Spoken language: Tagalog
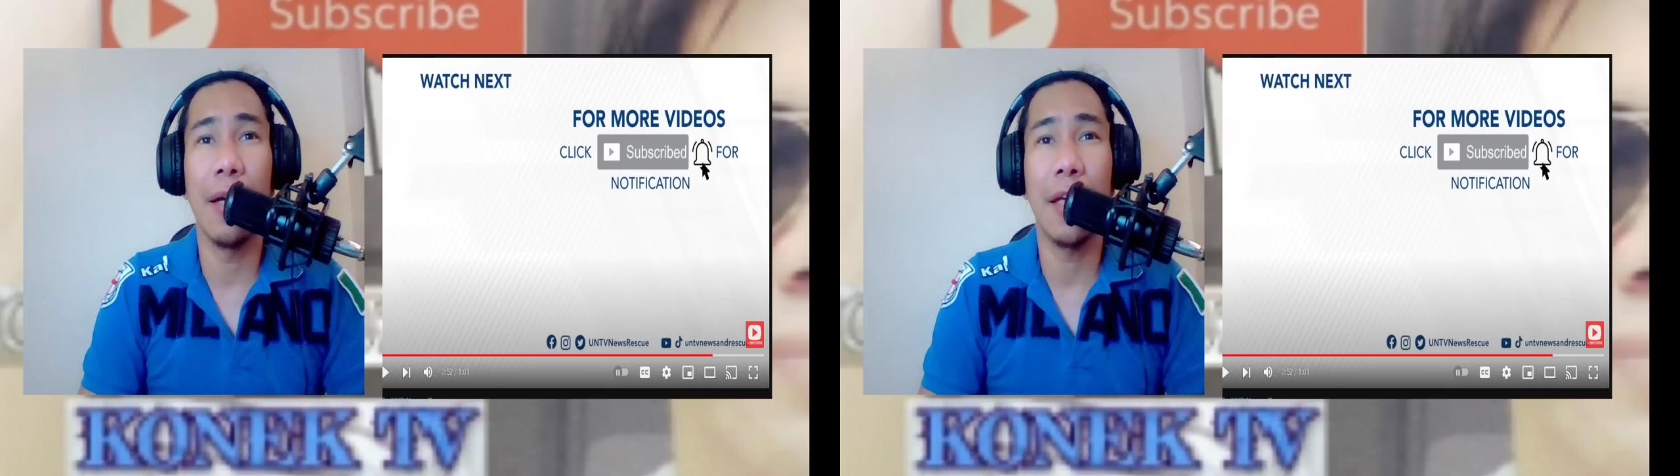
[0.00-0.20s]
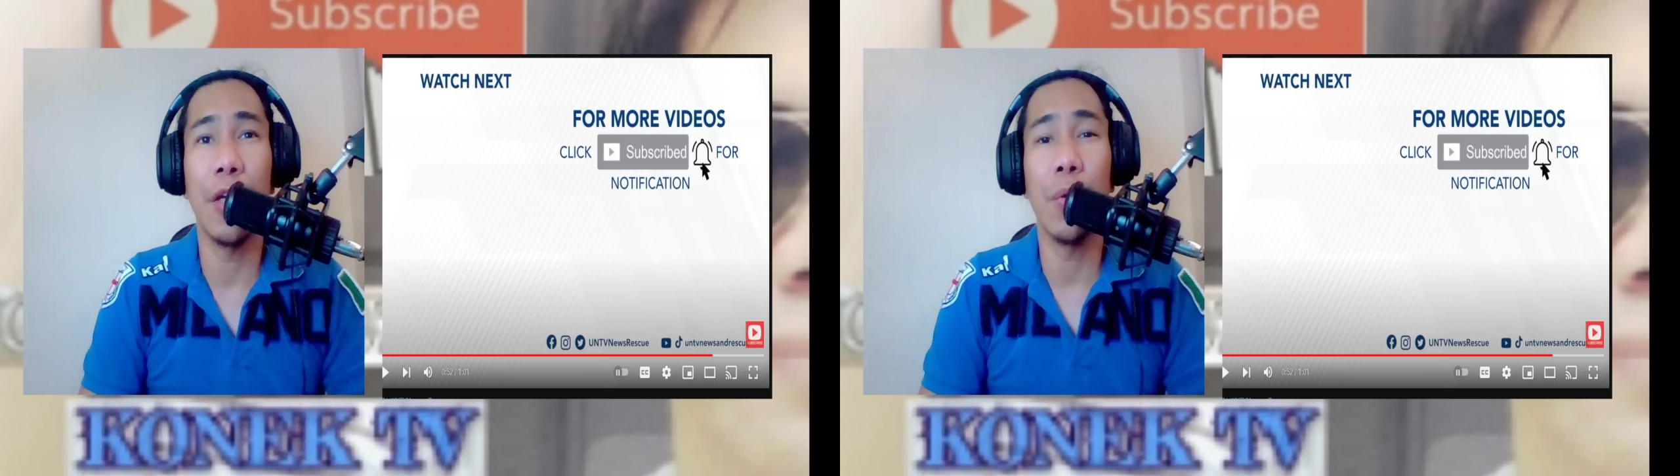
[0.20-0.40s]

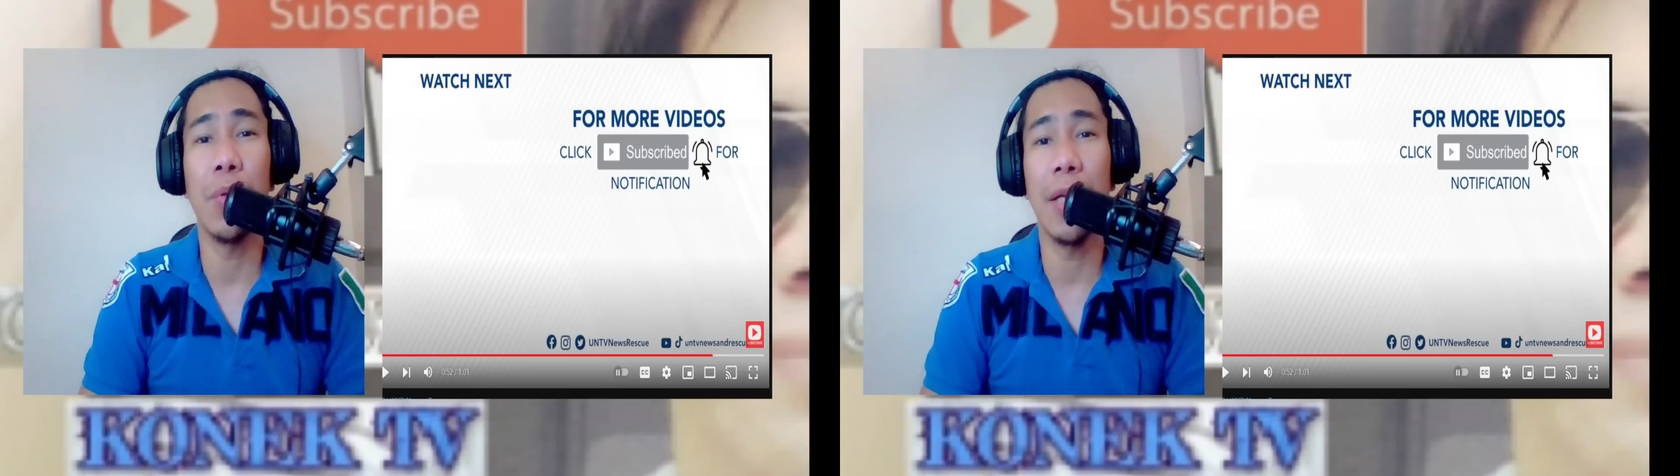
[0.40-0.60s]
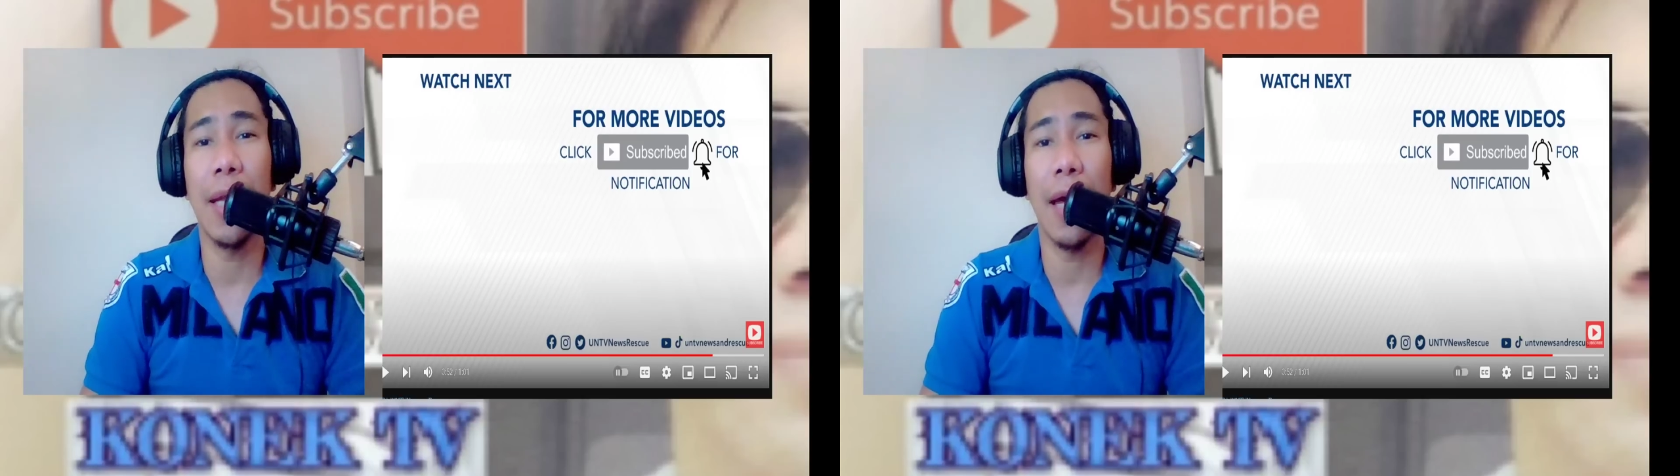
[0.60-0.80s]

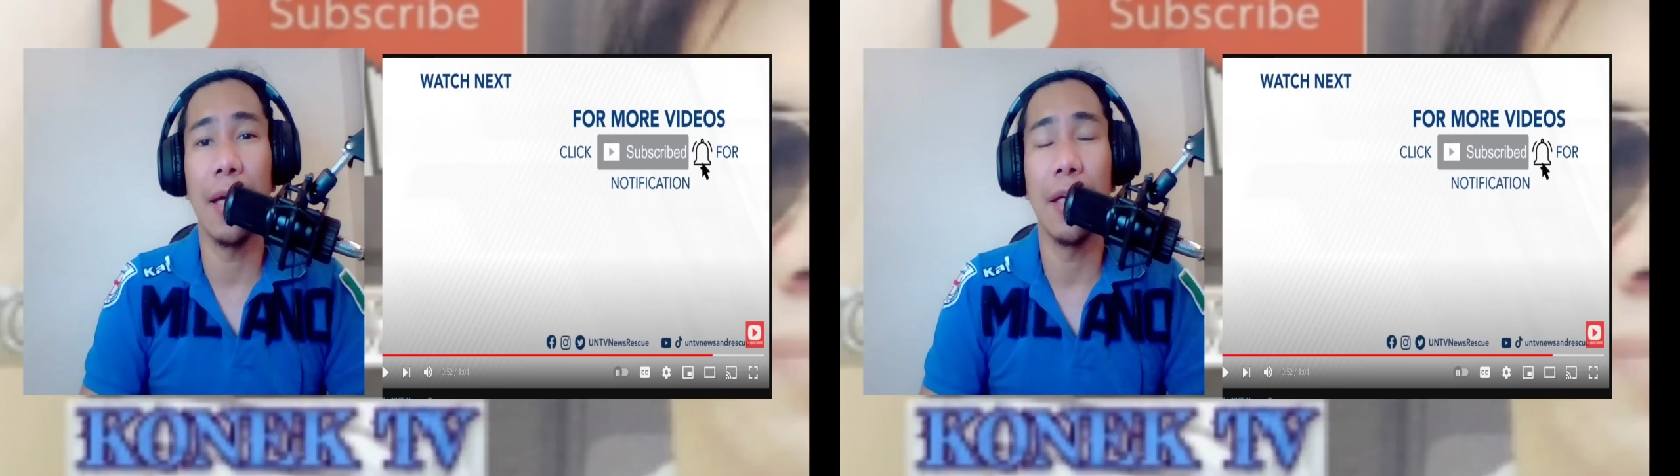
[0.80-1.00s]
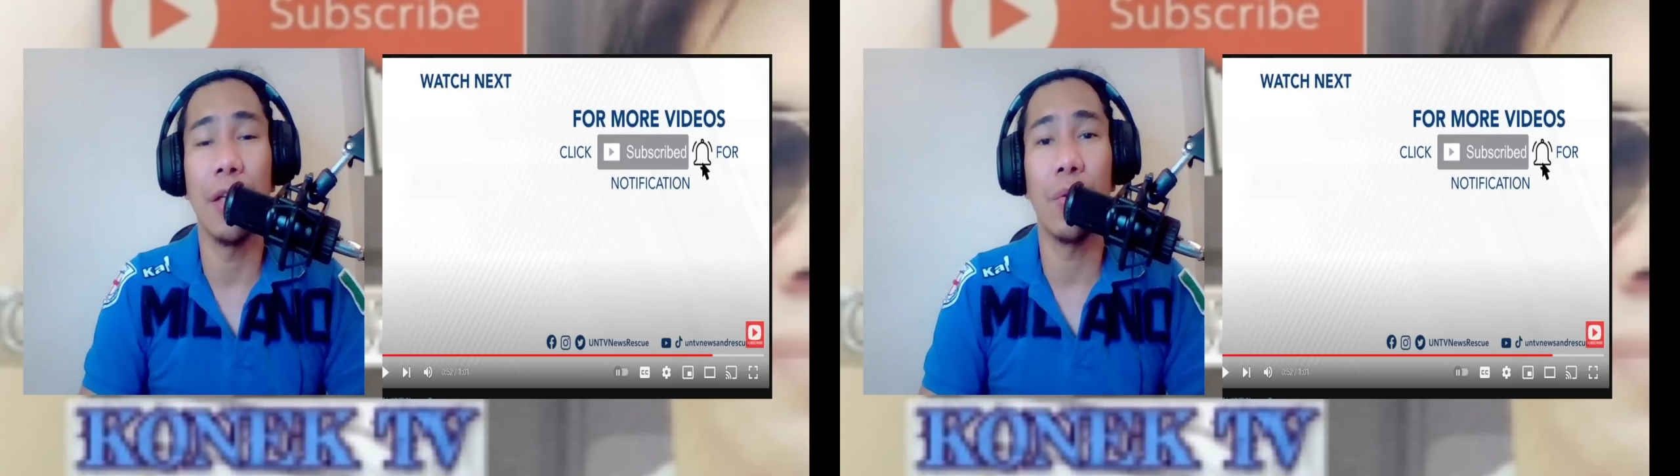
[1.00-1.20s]
kinundi
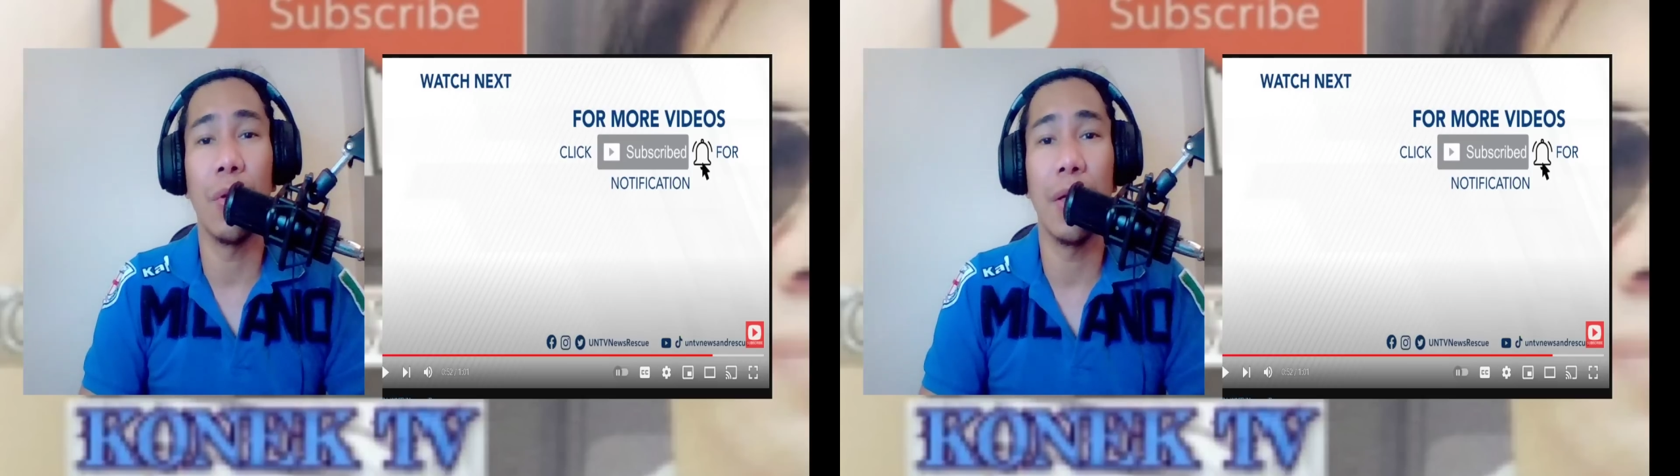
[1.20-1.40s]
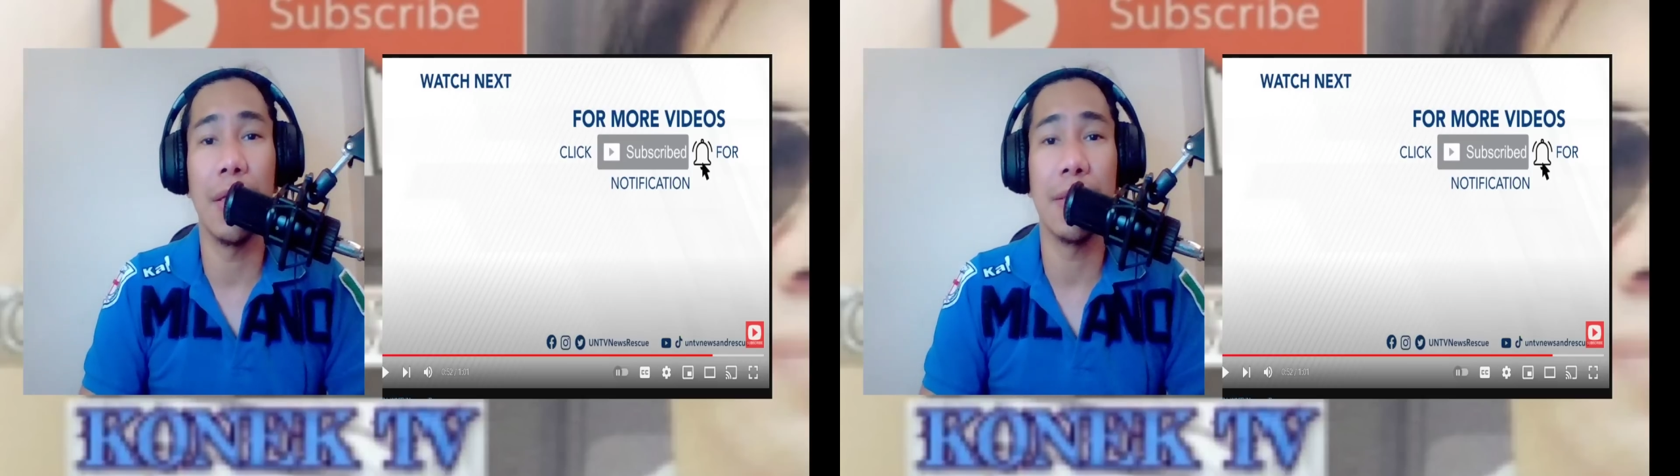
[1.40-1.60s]
na itong uh,